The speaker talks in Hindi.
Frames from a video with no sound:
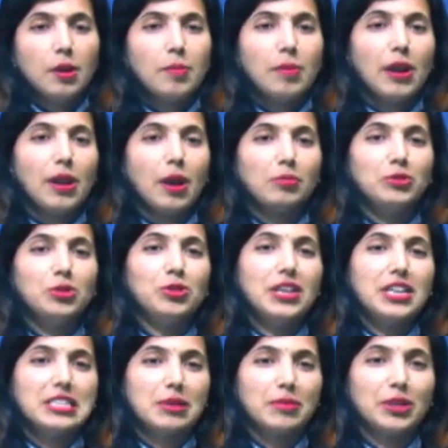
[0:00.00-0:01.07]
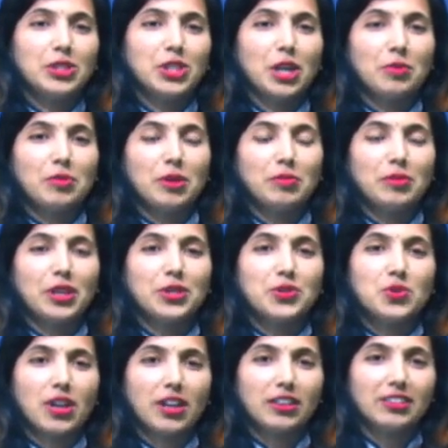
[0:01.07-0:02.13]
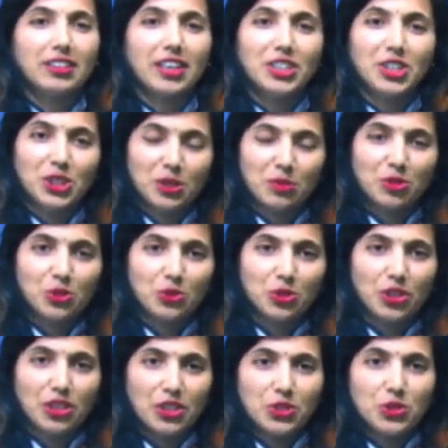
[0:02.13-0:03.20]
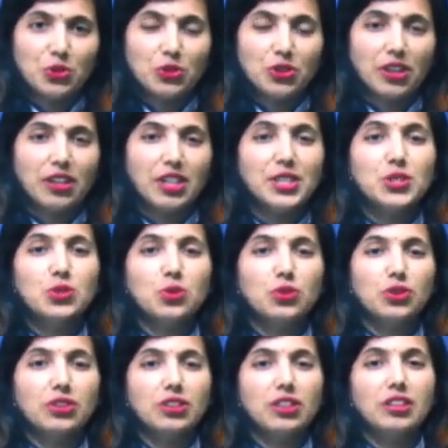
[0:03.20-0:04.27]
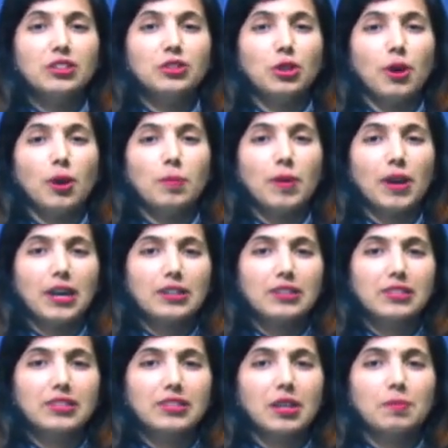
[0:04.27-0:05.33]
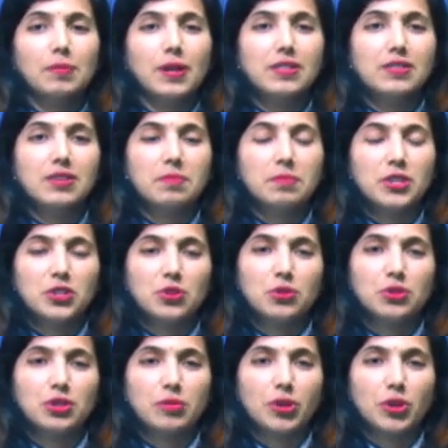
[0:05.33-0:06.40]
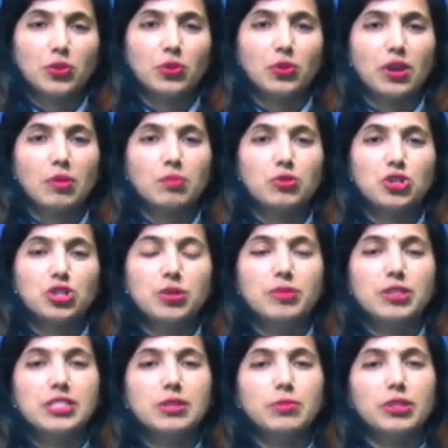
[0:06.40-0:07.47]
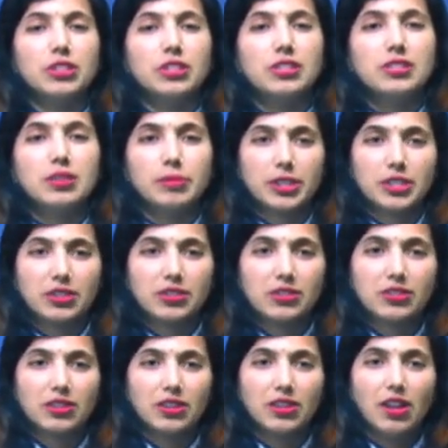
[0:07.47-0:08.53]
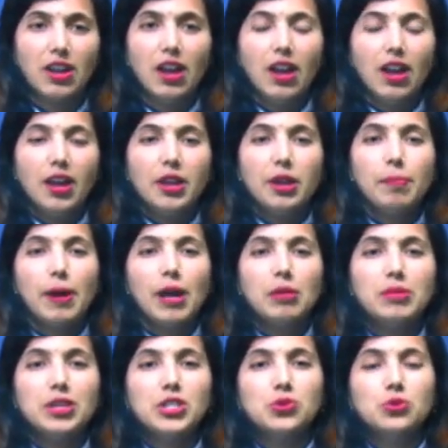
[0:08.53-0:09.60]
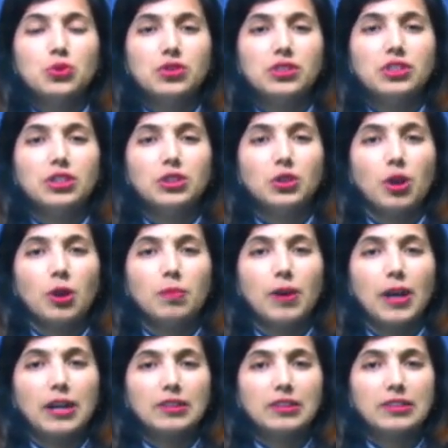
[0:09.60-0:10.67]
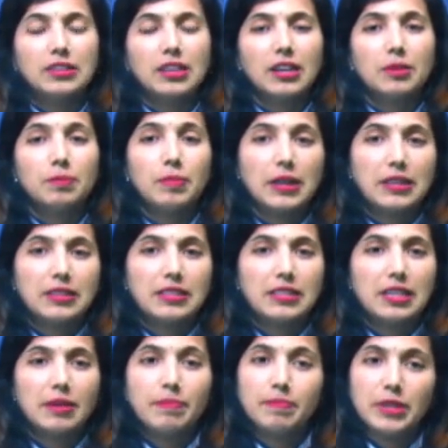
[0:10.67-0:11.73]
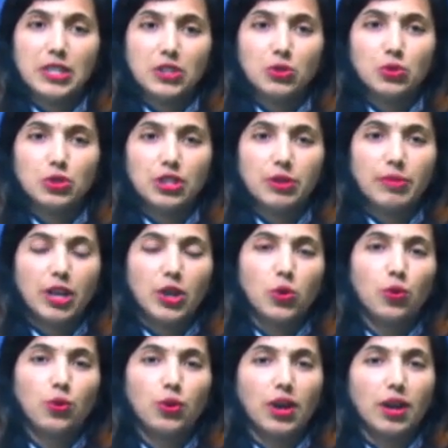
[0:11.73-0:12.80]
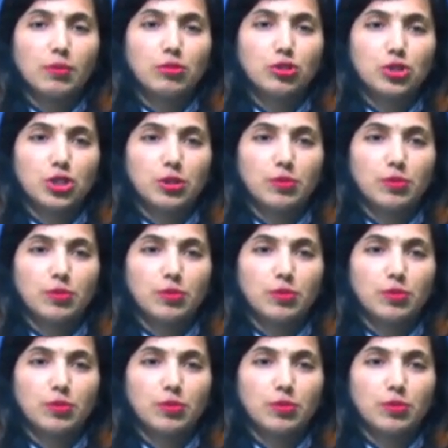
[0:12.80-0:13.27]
प्रणाम टुडे समाचार में अपने के स्वागत आयुष हम ज्योति शुरू करी शुक्रदीन थप आठ हजार पांच सौ बीस गोटे में कोरोना पुष्टि संबंधी समाचार नेपाल में शुक्र दिन थप आठ हजार पाँच सय गोटे में कोरोना पुष्टि